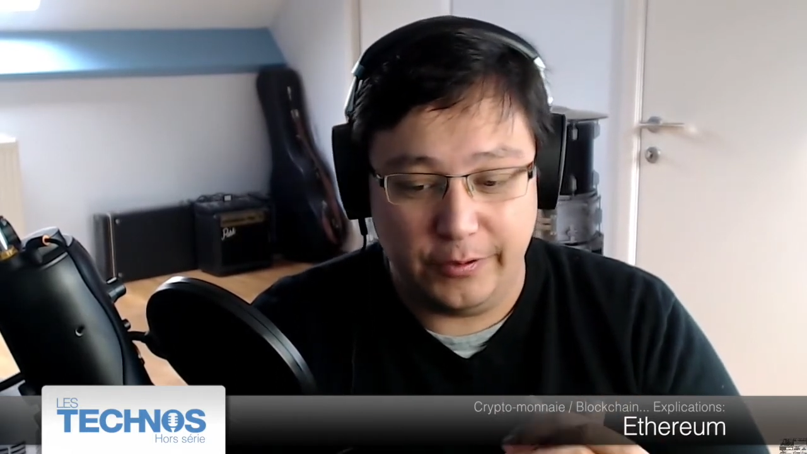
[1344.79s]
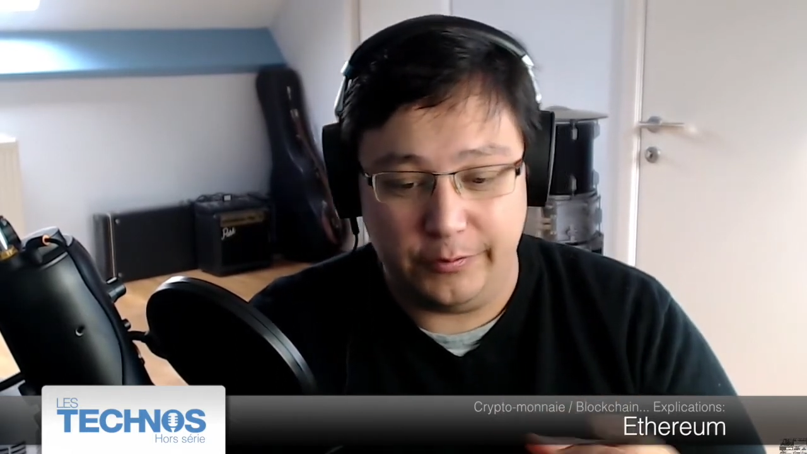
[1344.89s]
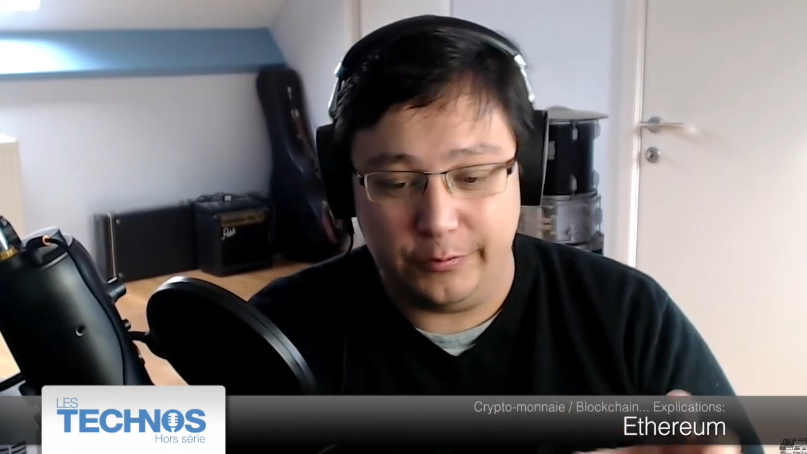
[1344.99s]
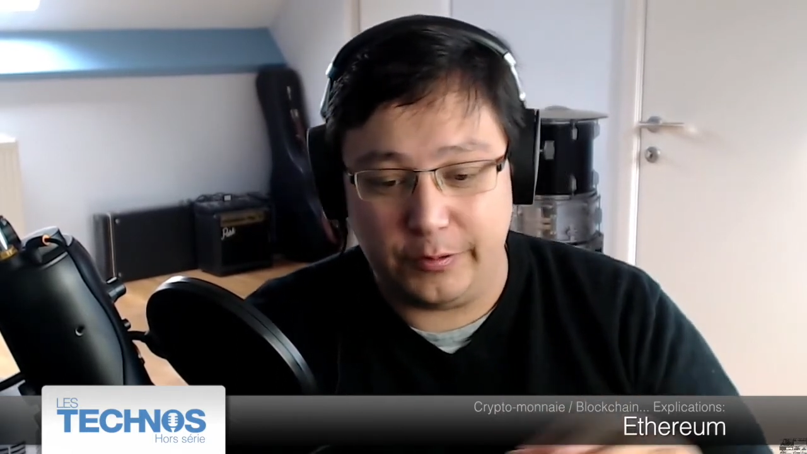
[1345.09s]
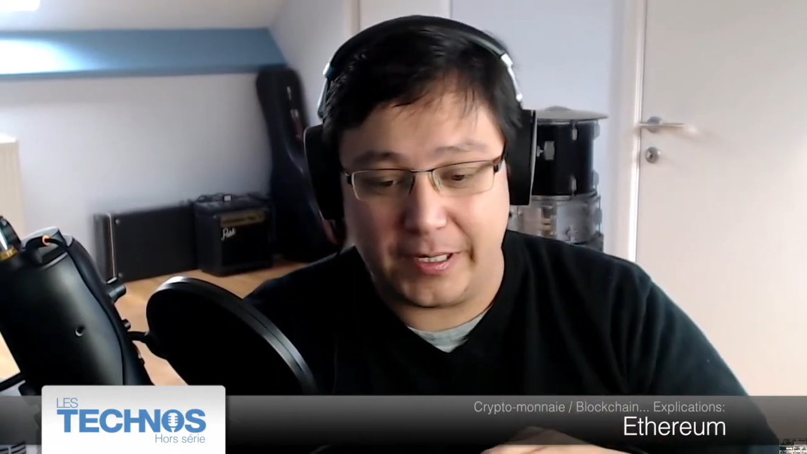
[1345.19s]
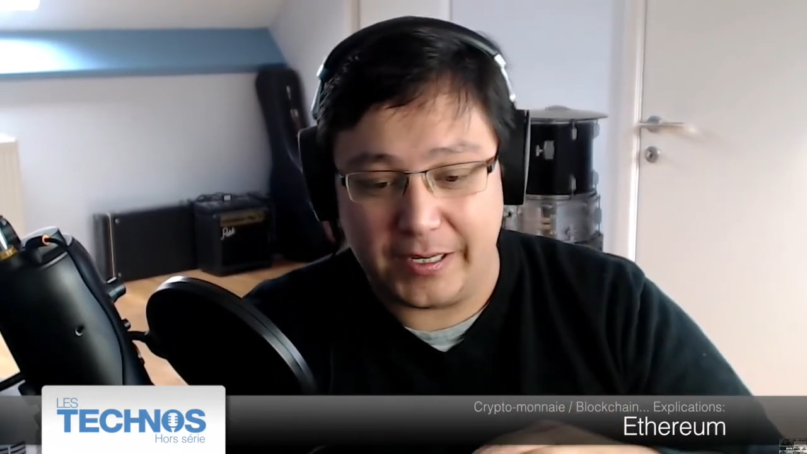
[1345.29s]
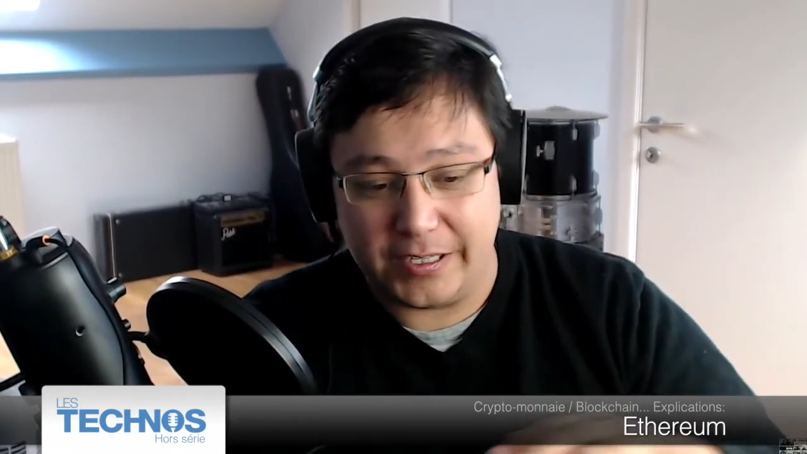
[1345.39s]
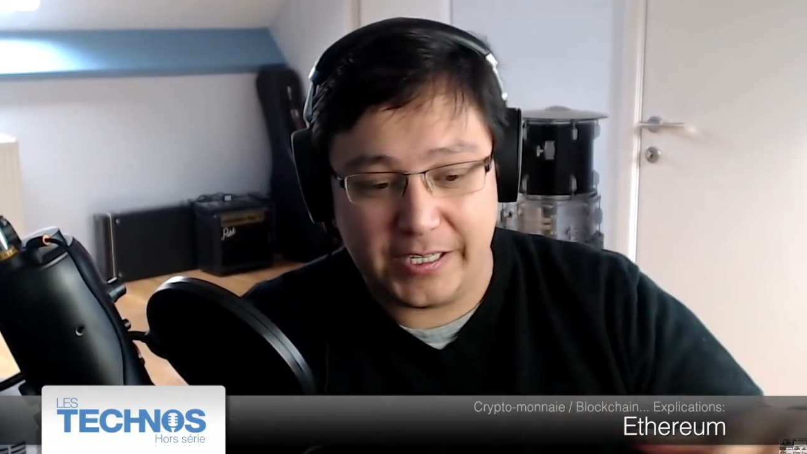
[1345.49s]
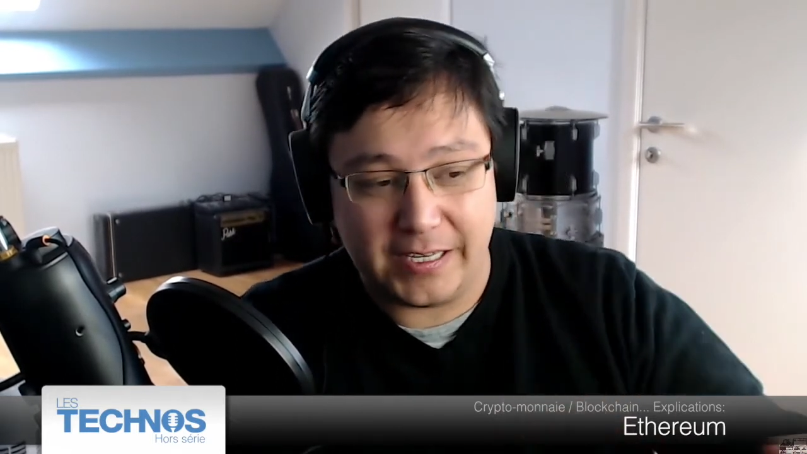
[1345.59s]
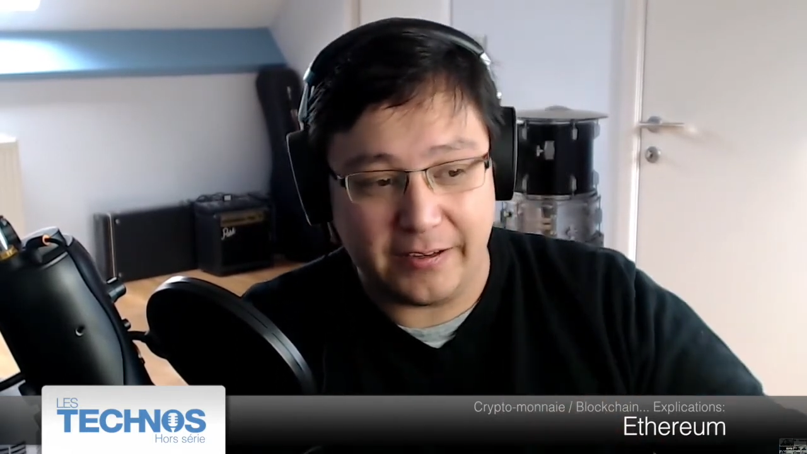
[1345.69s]
du
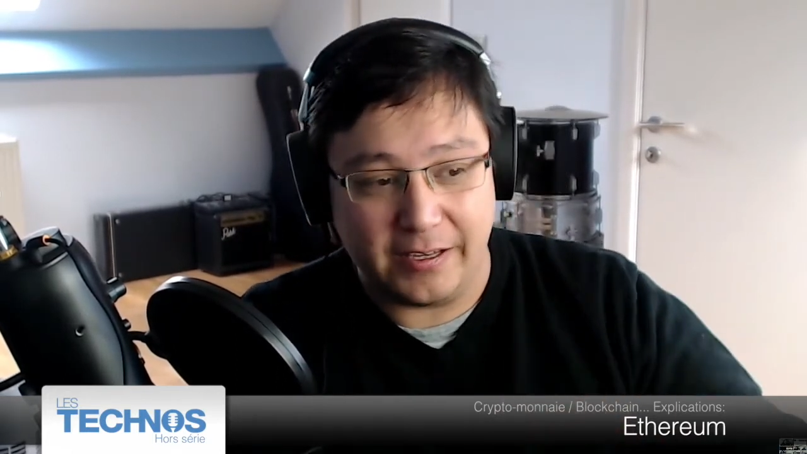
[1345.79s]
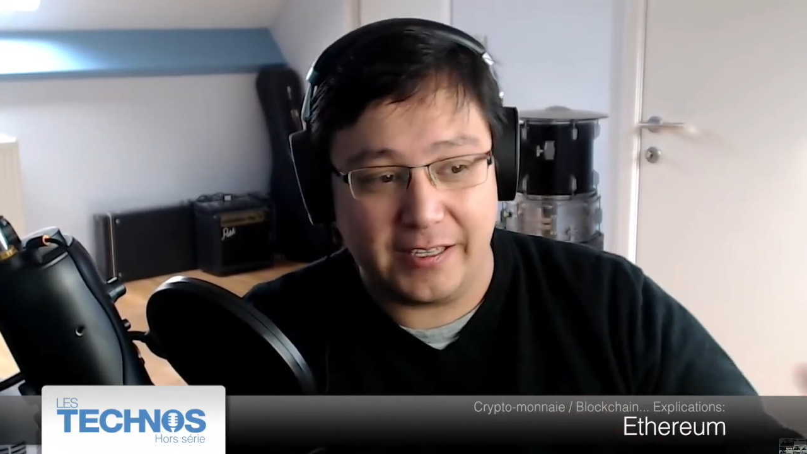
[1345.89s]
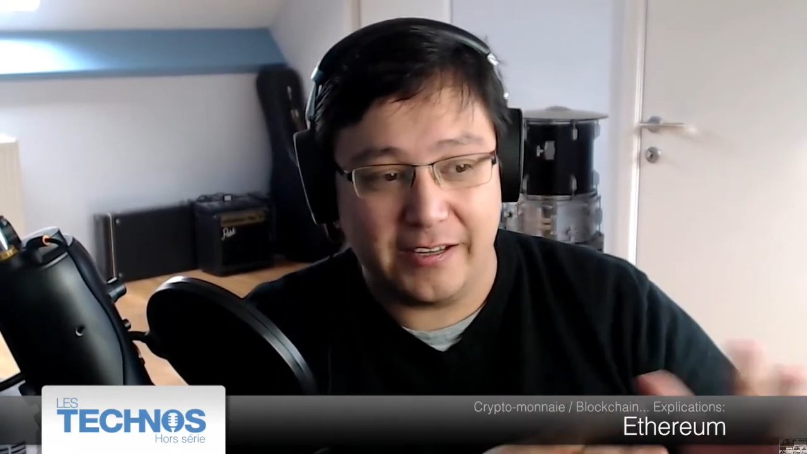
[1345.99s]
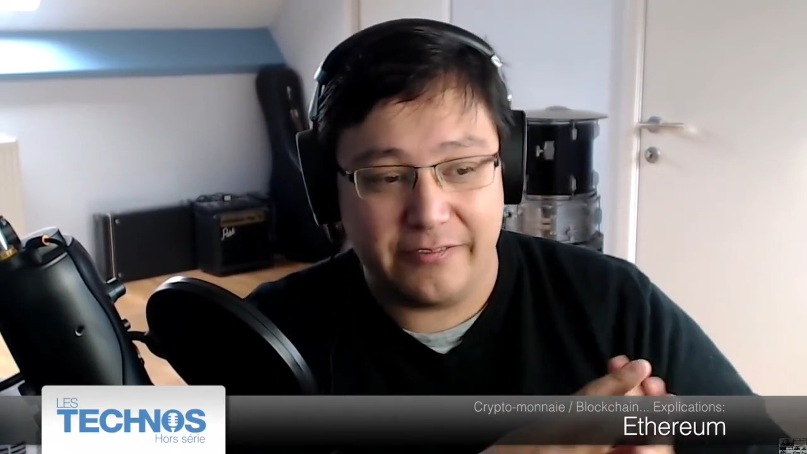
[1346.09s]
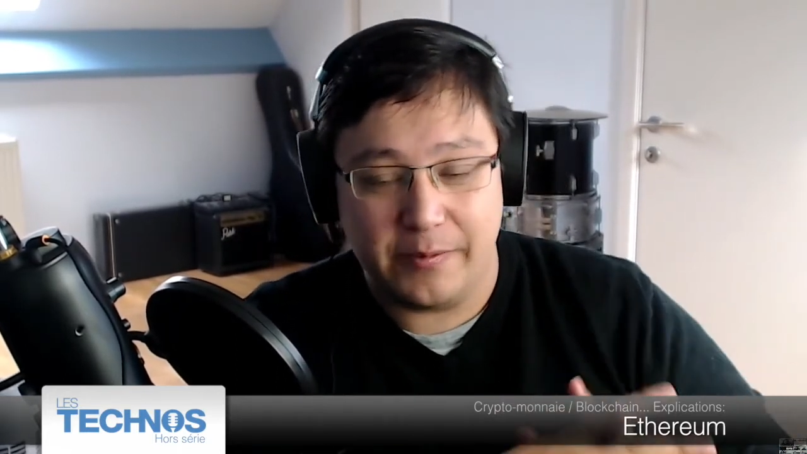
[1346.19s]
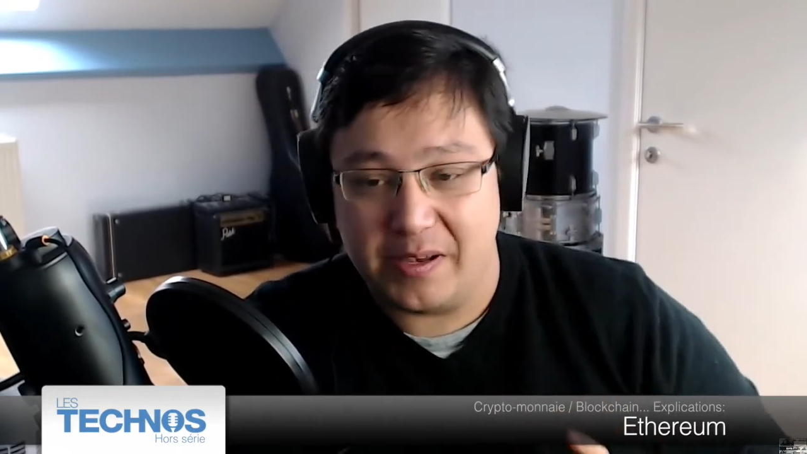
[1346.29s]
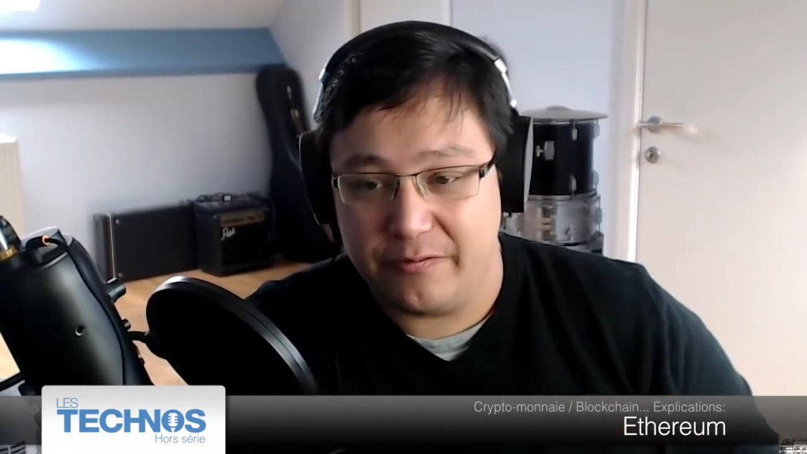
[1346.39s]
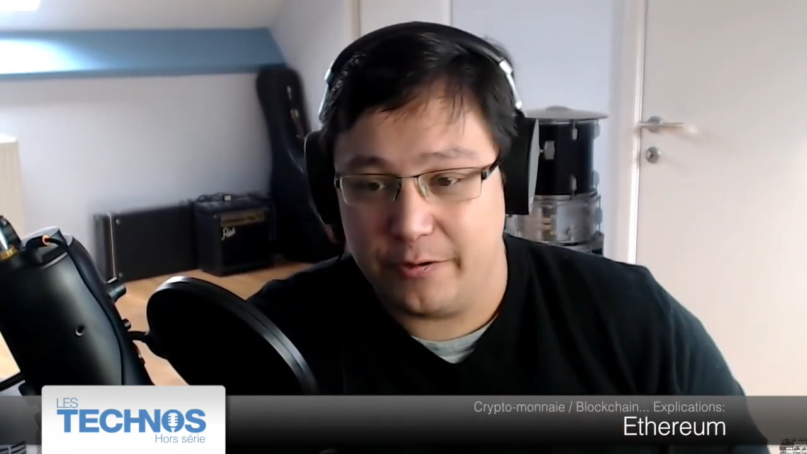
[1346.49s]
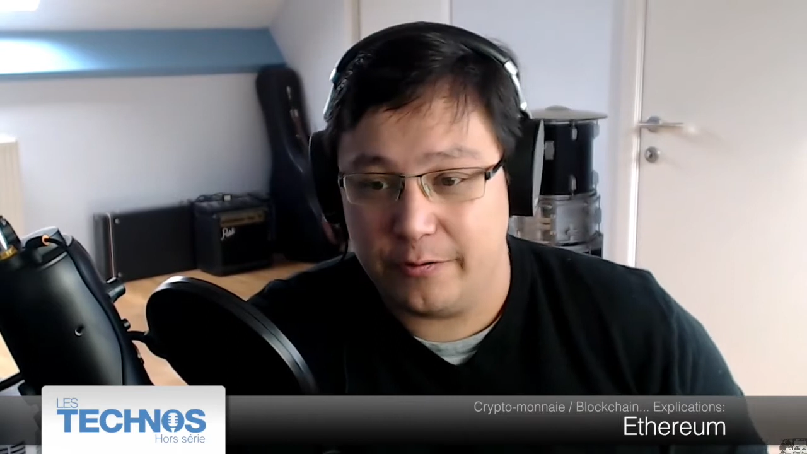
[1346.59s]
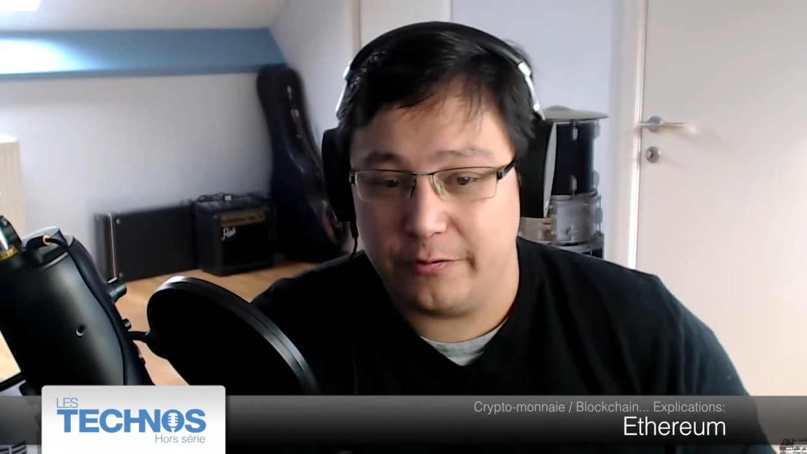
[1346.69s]
trajet qu'a a fait ma
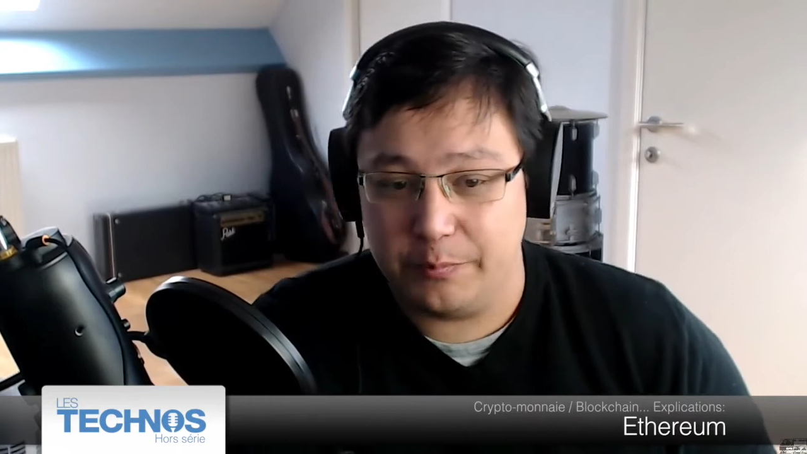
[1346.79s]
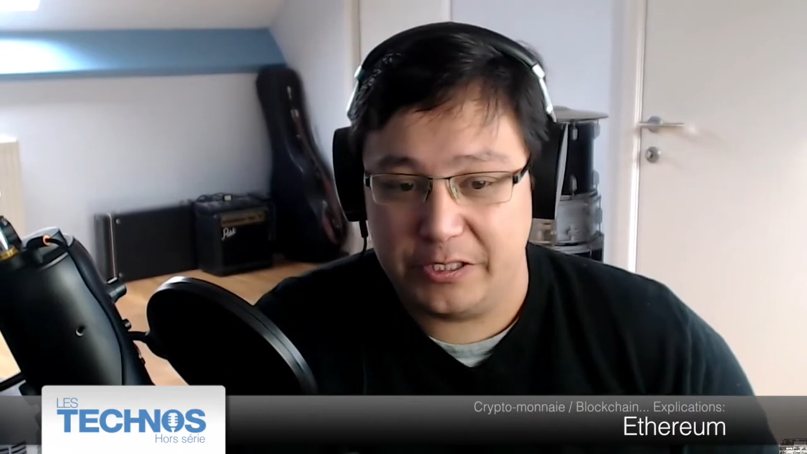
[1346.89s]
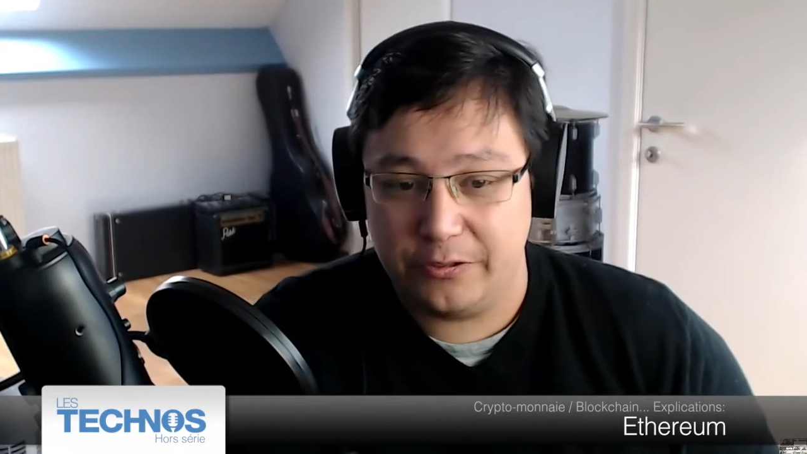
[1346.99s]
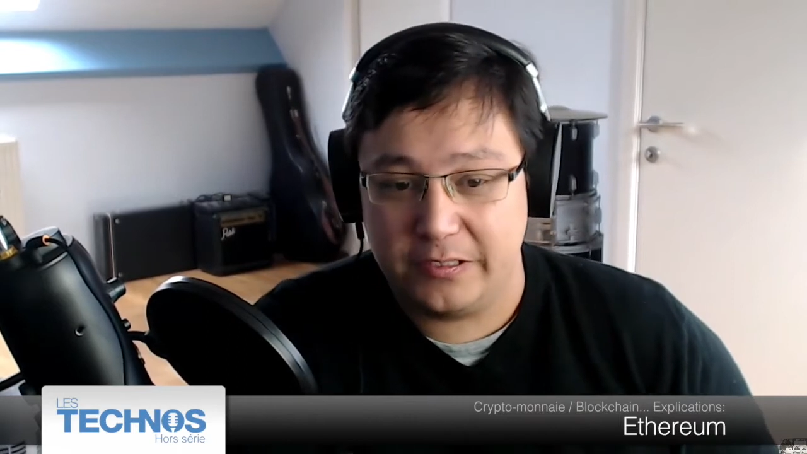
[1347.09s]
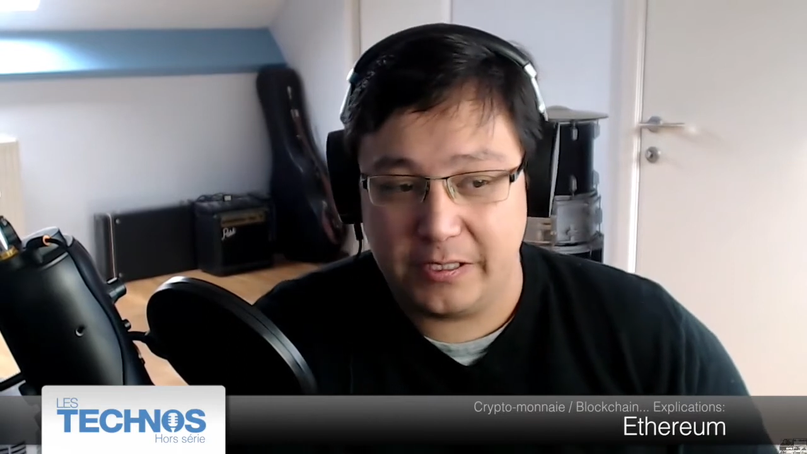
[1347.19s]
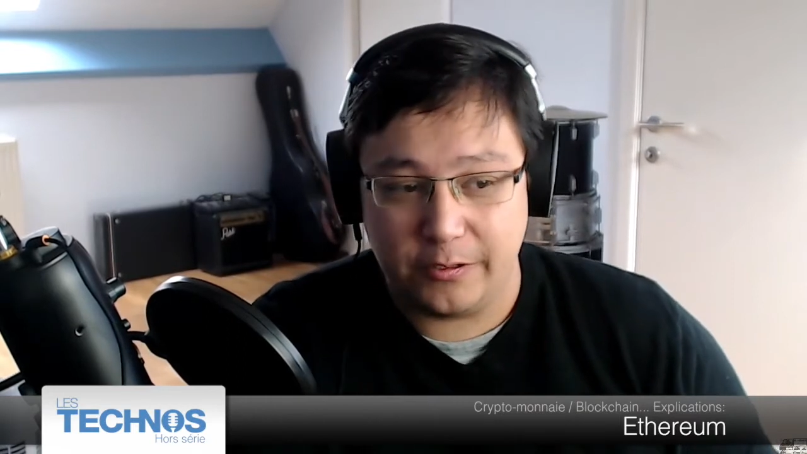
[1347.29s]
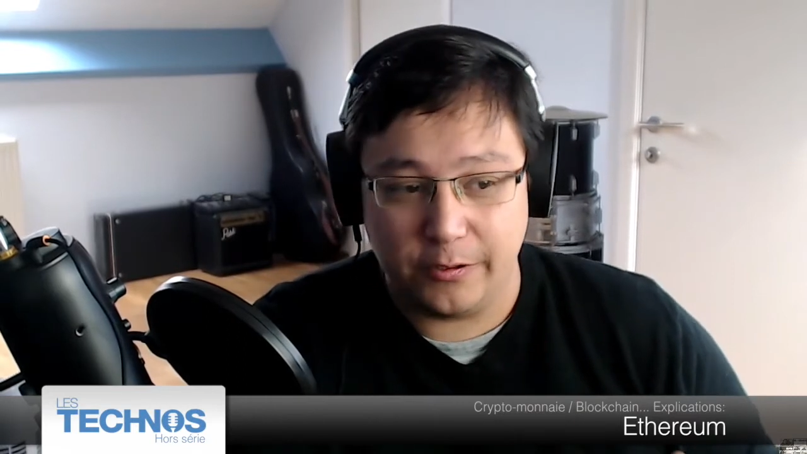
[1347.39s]
viande. Ben, je sais que